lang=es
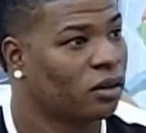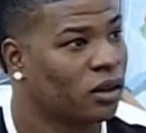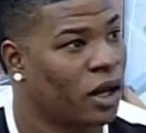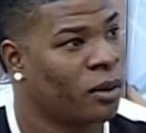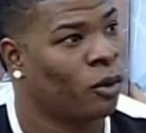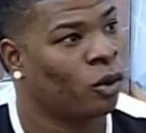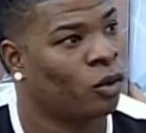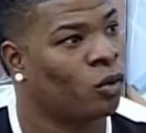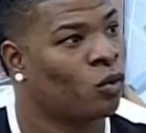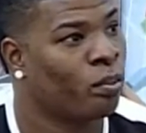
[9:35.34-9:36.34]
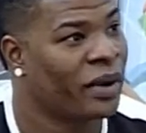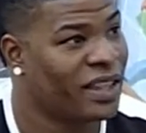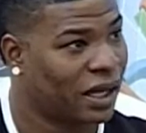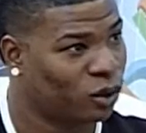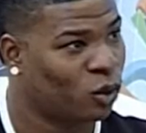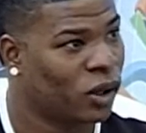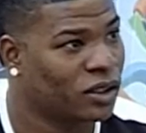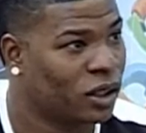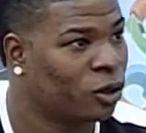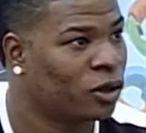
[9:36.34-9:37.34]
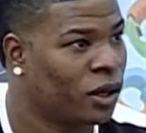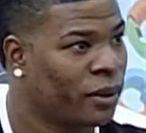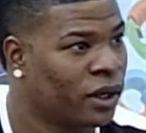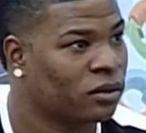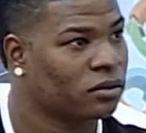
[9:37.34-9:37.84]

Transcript: tenemos un media haciendo TV,